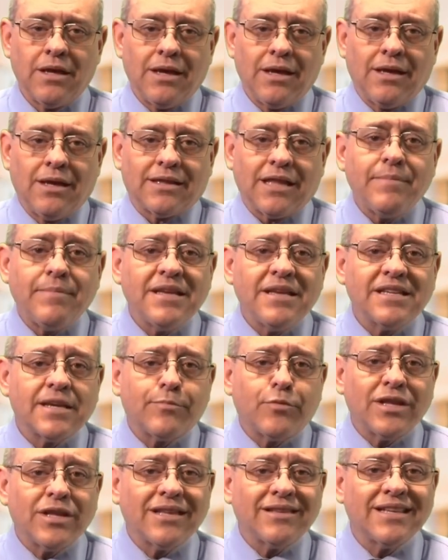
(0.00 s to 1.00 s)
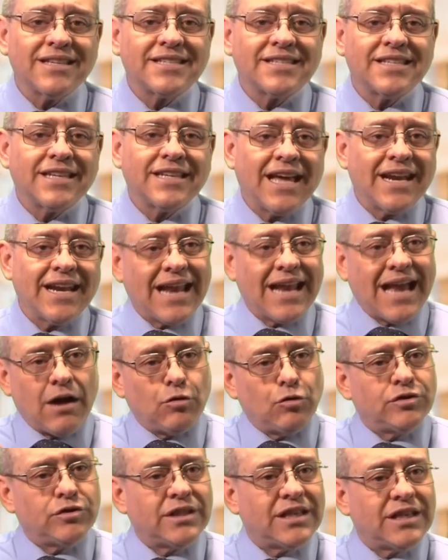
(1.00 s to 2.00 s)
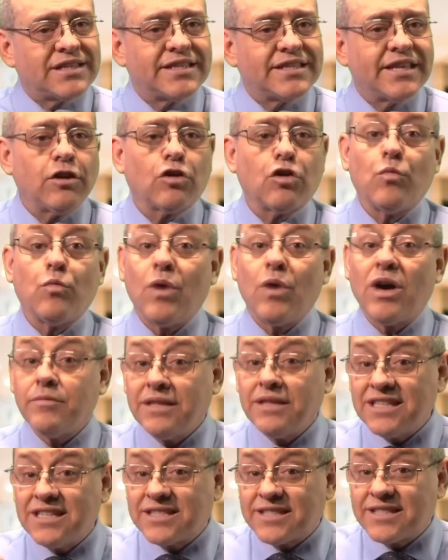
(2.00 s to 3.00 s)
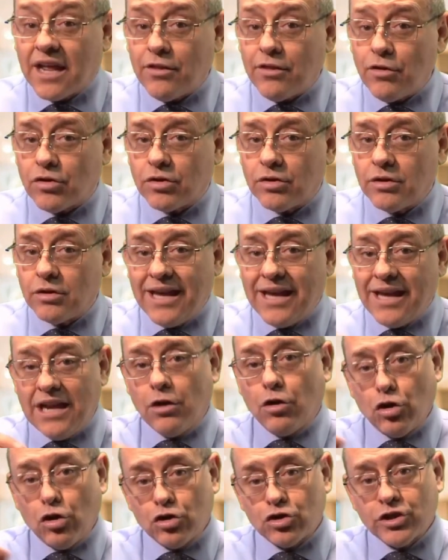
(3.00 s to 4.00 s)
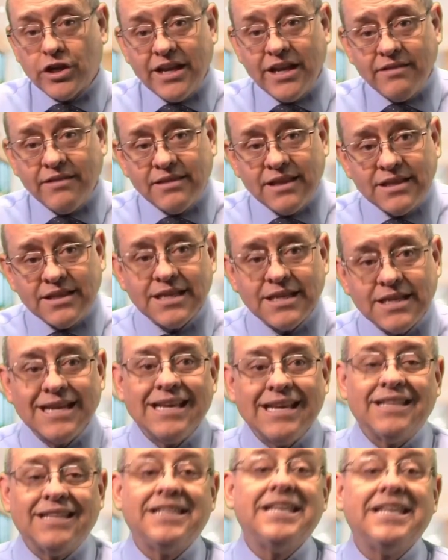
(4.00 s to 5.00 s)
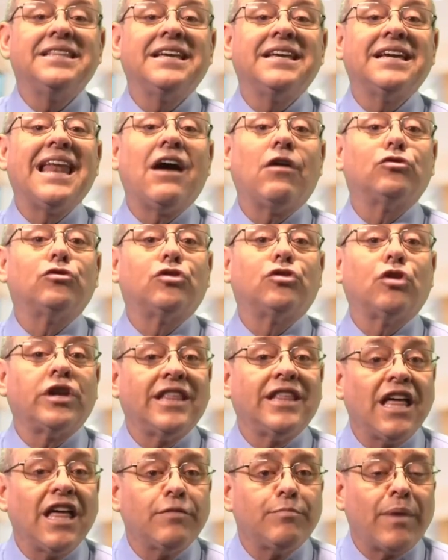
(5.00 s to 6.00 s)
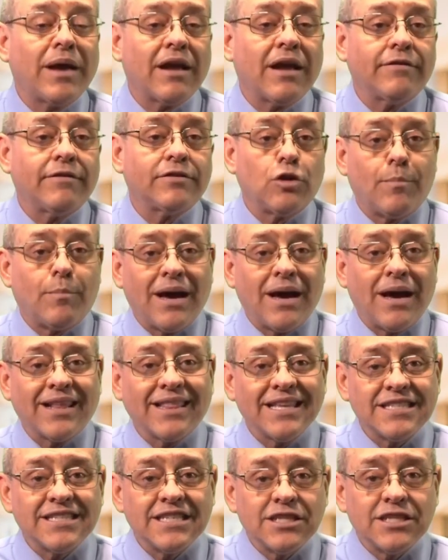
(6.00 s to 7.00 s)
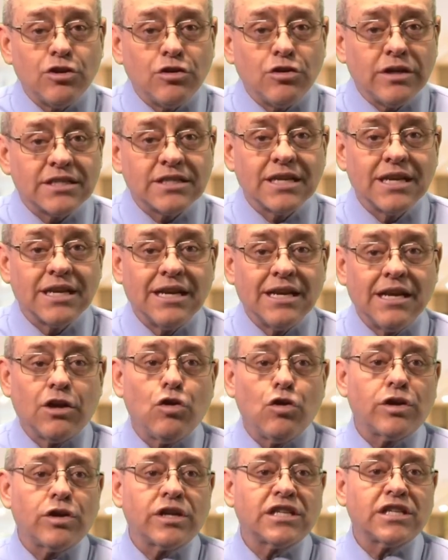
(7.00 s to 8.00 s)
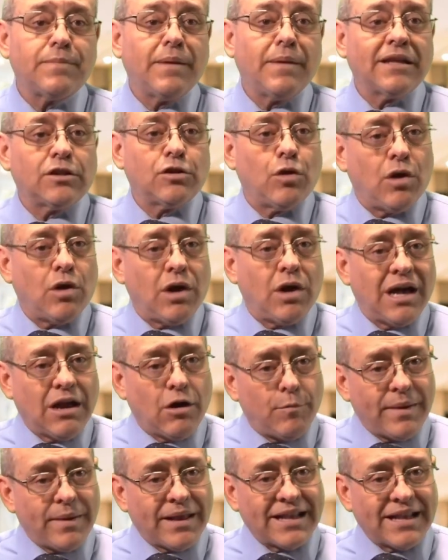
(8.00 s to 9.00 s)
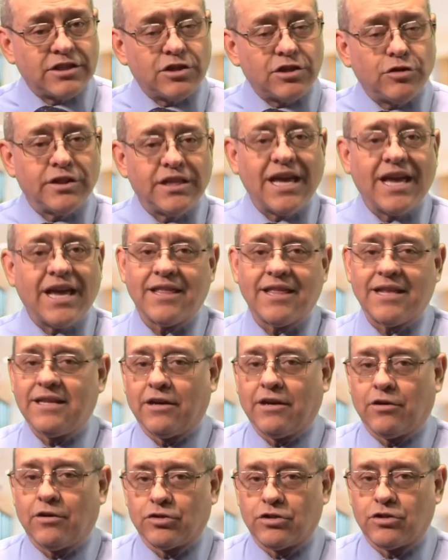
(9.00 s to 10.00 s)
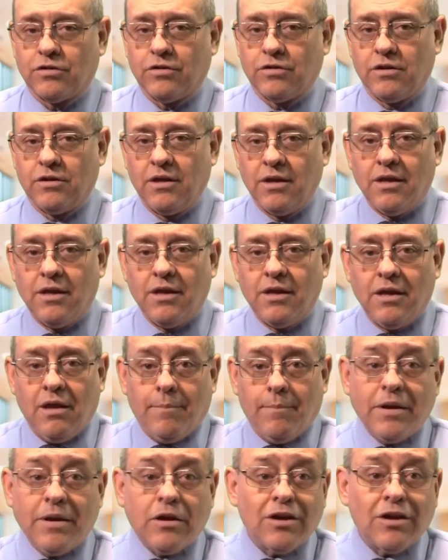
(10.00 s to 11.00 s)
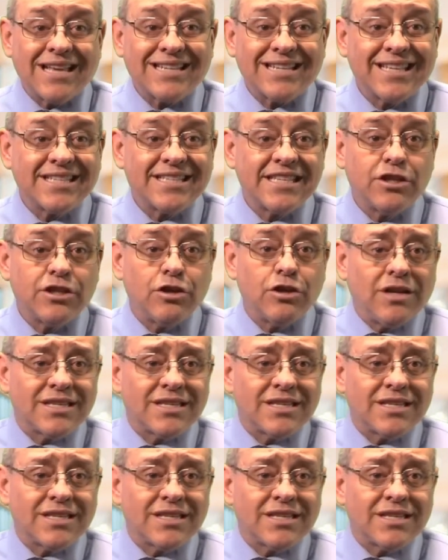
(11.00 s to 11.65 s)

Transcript: También se pueden designar a un tercero como administrador. Él o los gerentes tienen la autoridad para tomar decisiones con respecto a la operación diaria del negocio. Pero las decisiones